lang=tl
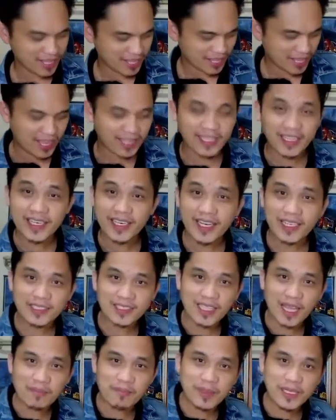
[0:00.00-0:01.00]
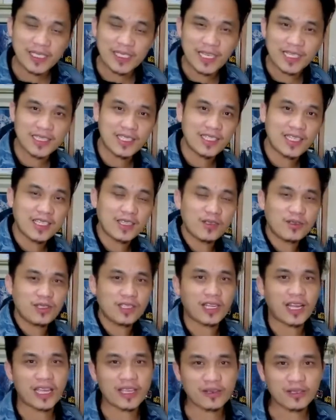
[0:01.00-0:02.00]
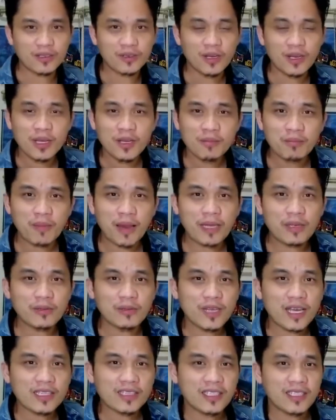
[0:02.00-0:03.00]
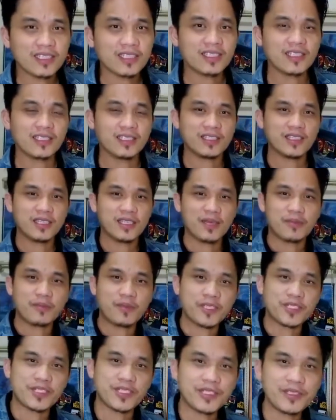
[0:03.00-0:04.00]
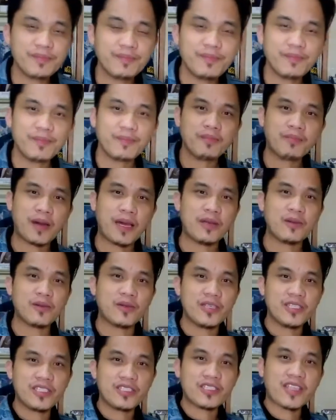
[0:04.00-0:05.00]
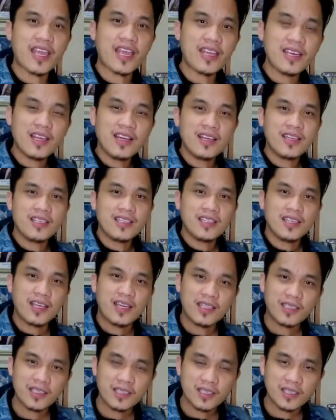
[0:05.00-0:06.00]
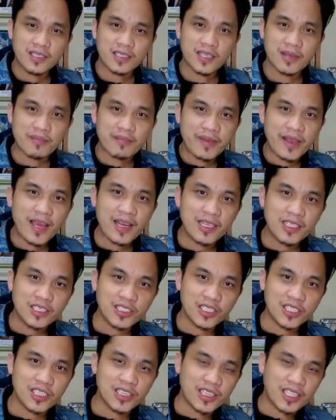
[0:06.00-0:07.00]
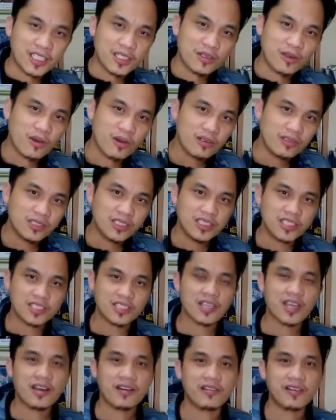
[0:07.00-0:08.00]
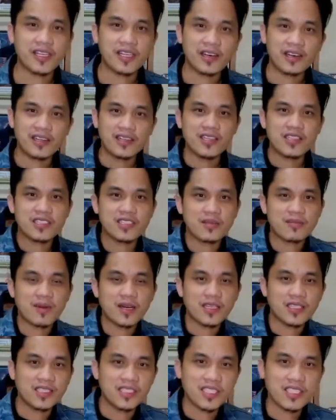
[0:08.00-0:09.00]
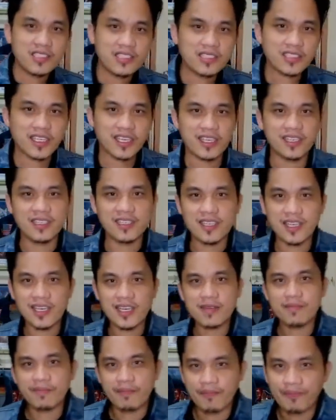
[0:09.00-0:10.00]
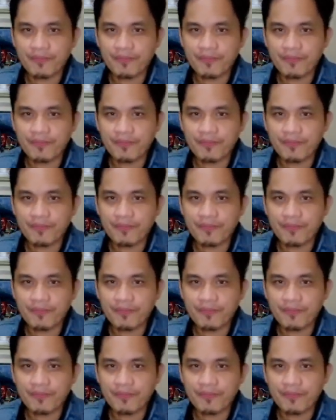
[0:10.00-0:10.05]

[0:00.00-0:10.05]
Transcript: Ayan ang topic natin ngayon. Paano natin i-preserve, paano i-style, at some knowledge in technologies regarding sa mga jeans and denim.